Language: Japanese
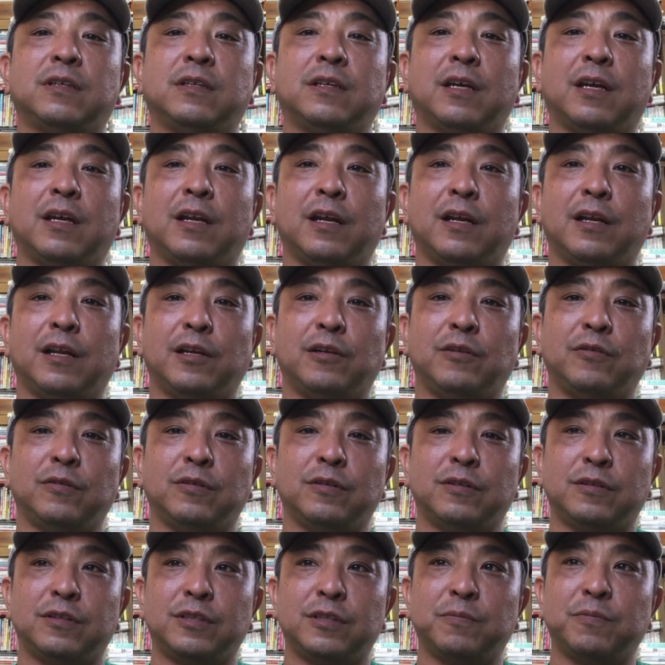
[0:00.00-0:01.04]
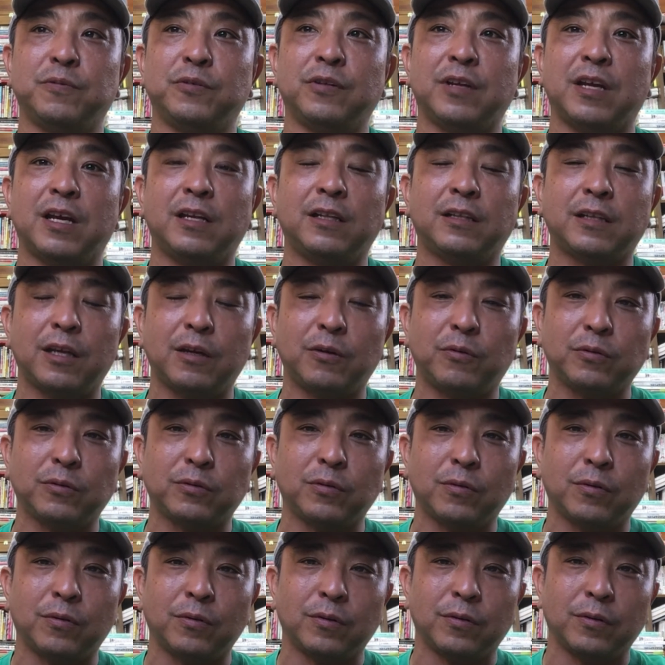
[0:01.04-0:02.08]
けられる自分のやりたいこ
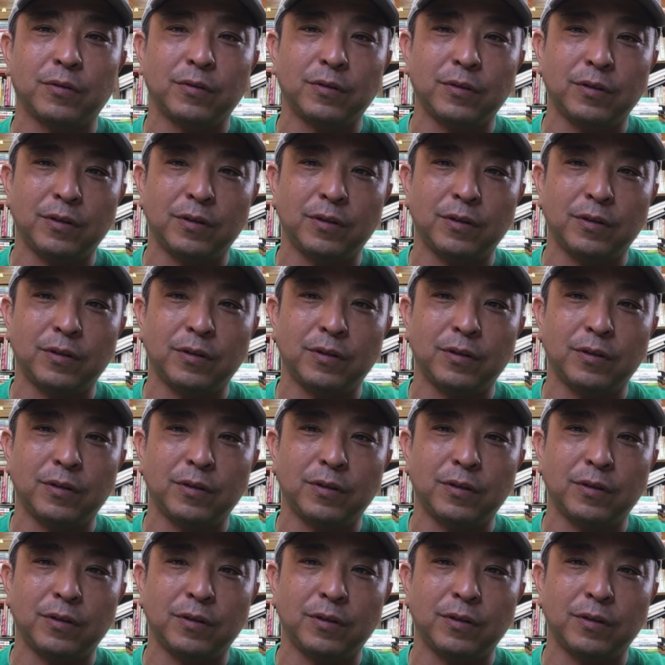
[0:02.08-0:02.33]
とを